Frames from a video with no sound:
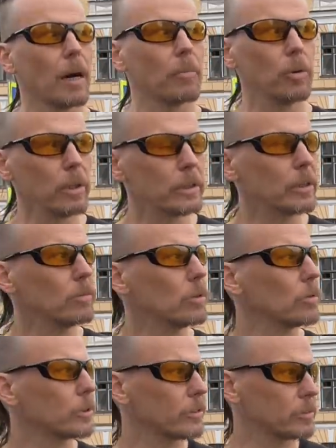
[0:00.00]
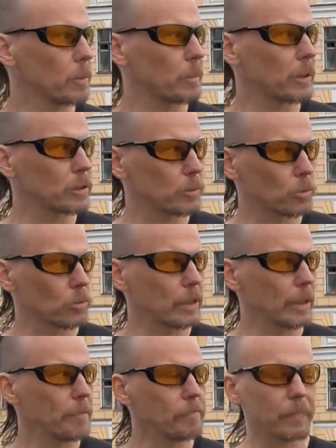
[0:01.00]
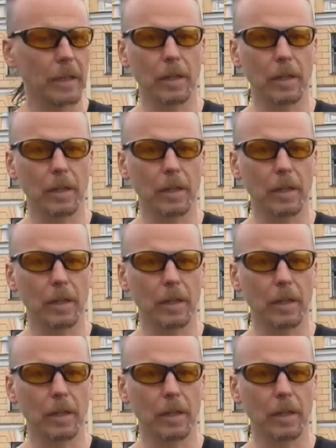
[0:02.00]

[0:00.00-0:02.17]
Более того, вот если мы пойдем туда,